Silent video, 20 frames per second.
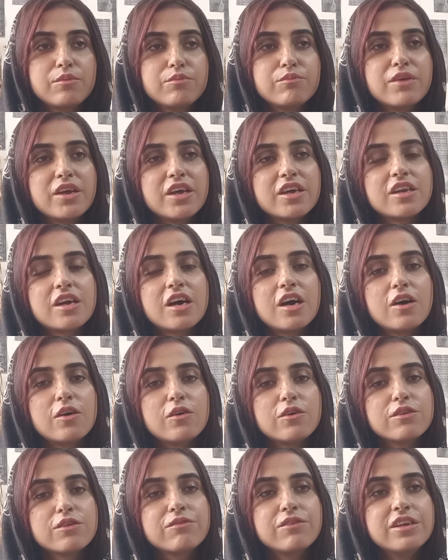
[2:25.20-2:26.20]
मेरा
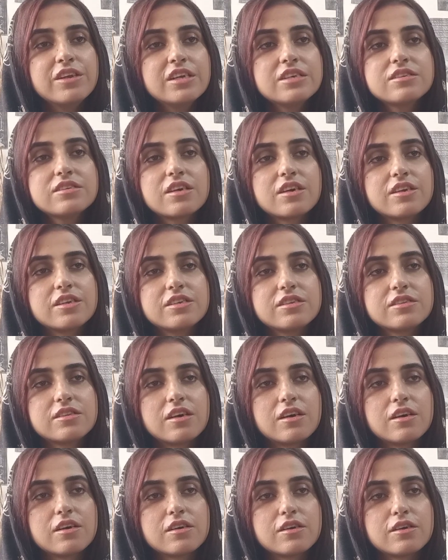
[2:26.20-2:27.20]
और वीनस का
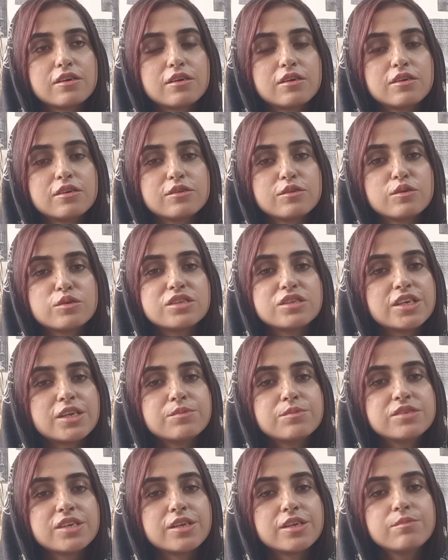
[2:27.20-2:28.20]
रिश्ता तो
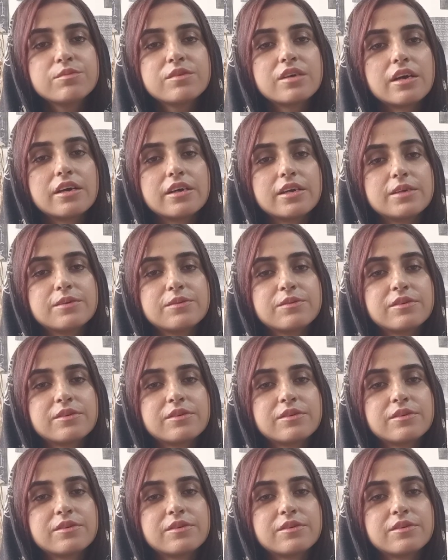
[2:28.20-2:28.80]
जन्म जन्म का है